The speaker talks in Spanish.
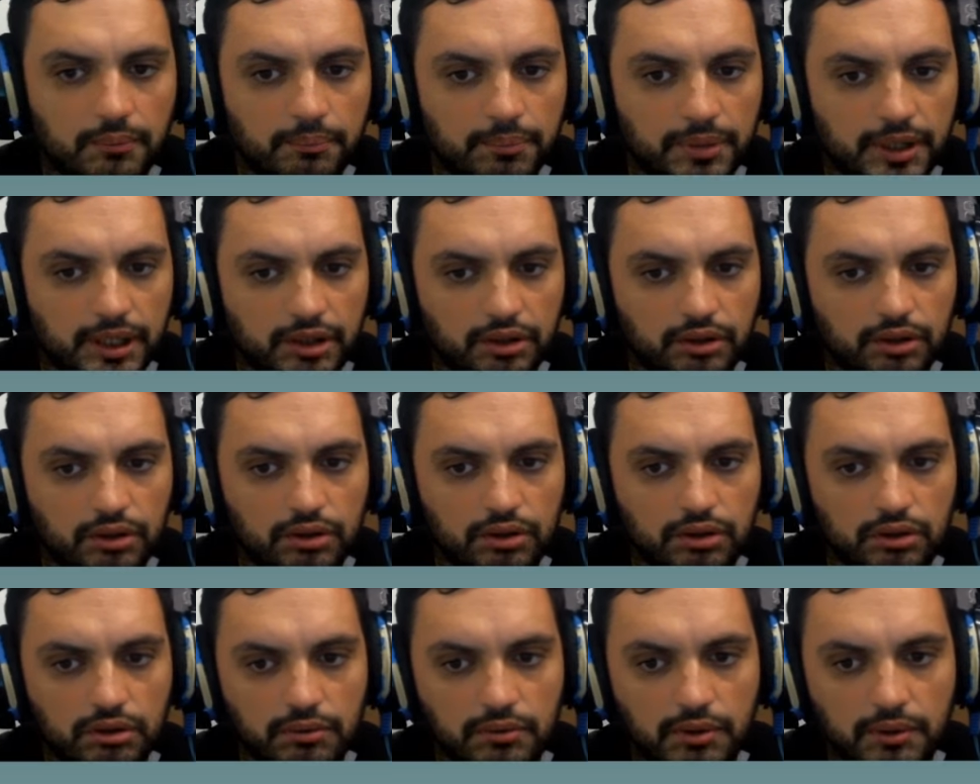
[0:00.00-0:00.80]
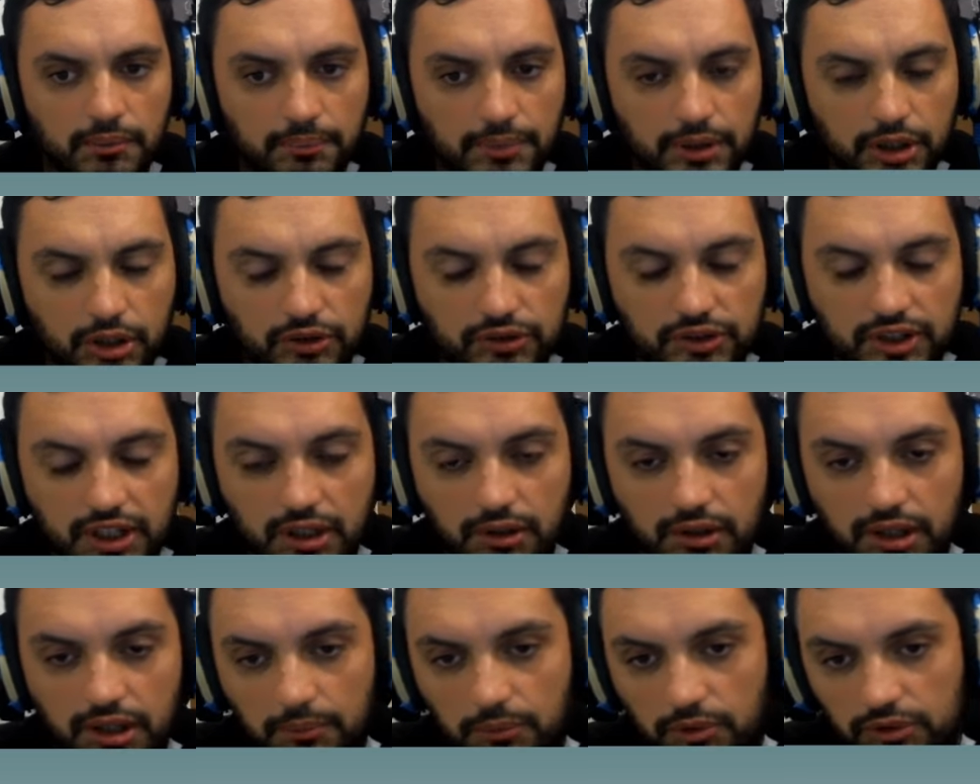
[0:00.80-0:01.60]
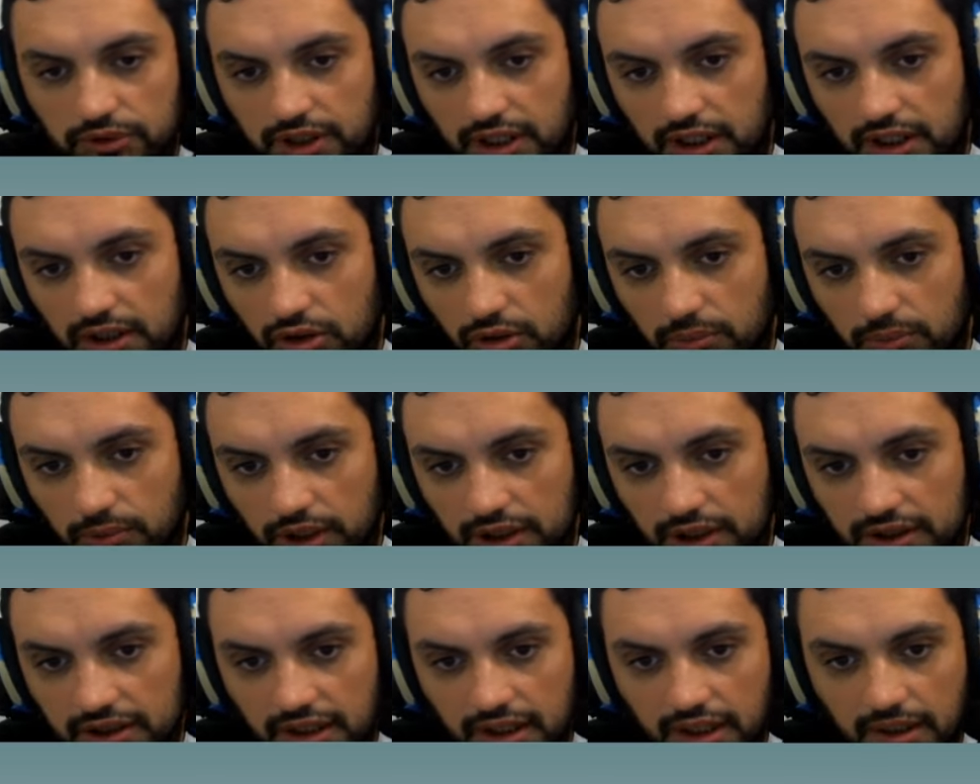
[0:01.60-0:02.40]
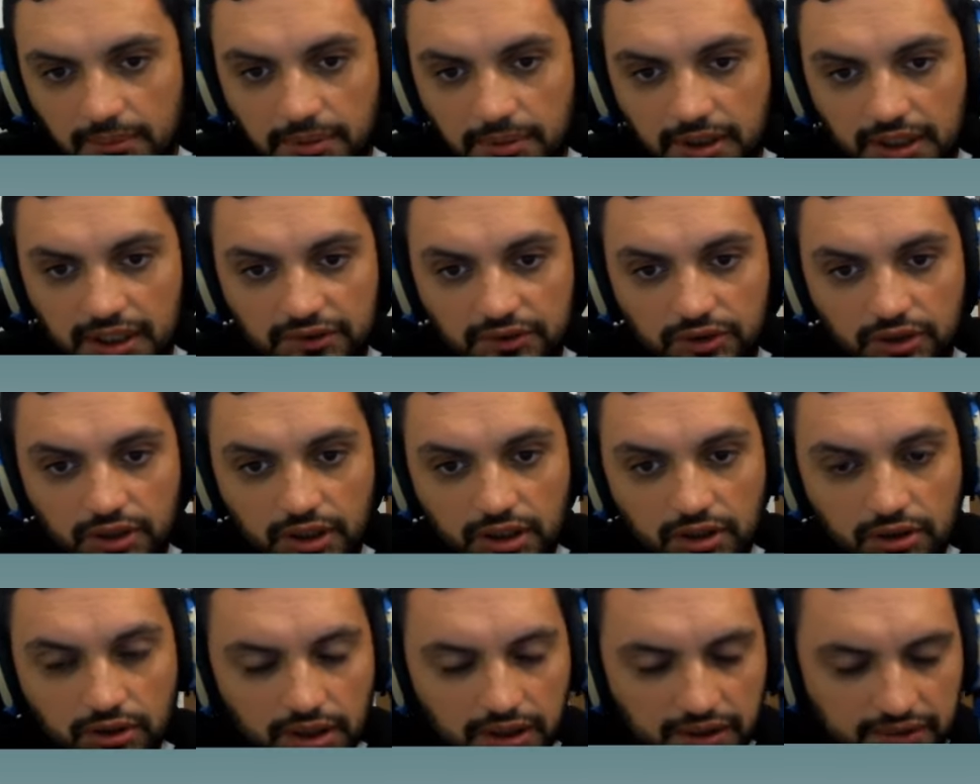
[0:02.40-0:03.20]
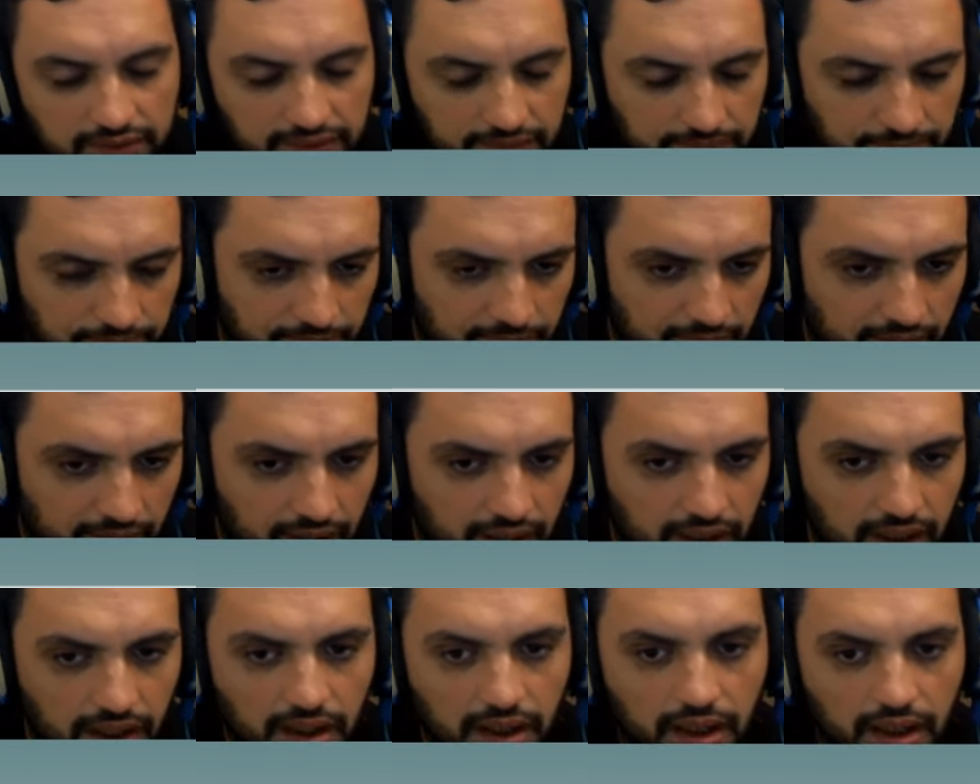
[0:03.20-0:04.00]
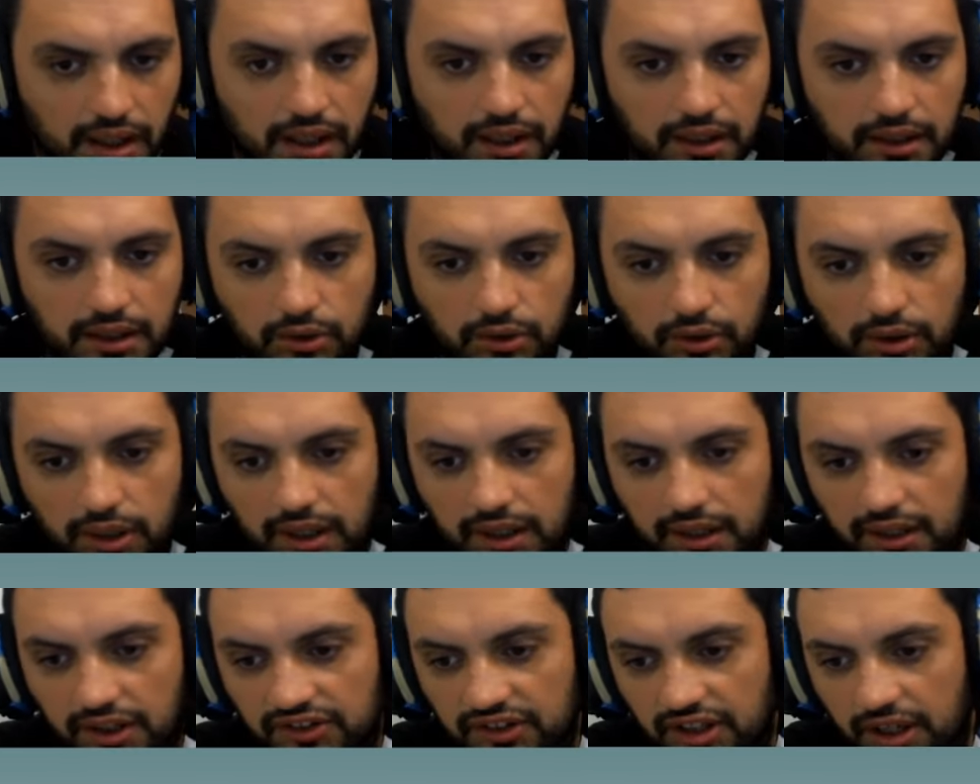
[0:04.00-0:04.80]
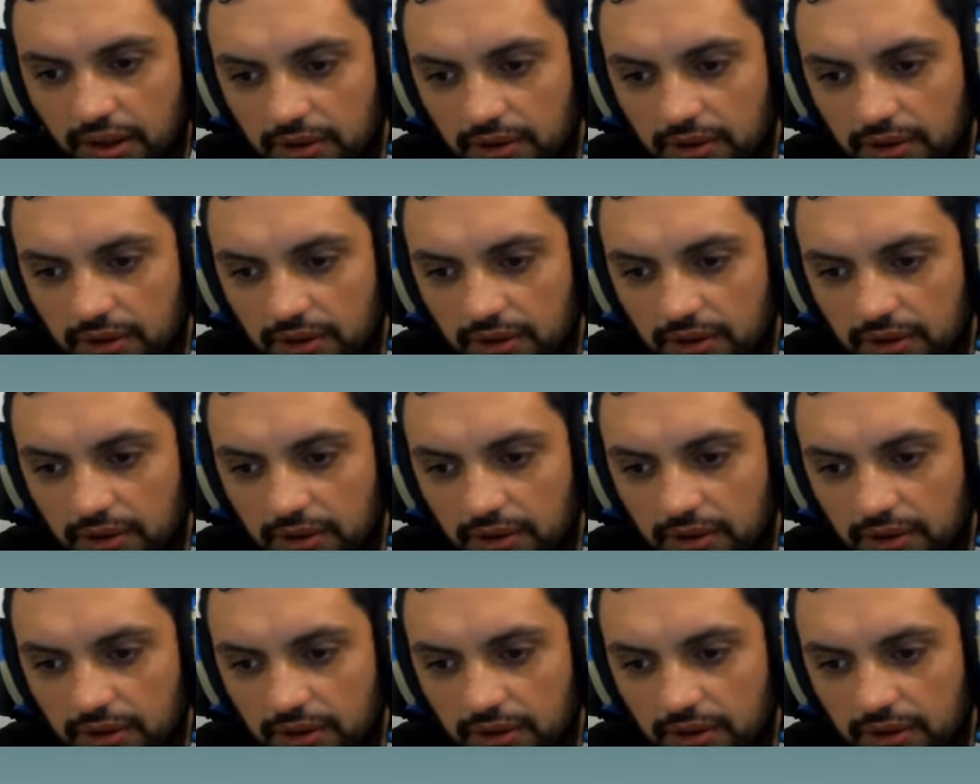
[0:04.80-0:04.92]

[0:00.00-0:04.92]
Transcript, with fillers: pero, pero sí le voy a mostrar cómo instalar aplicaciones con las, con las que ya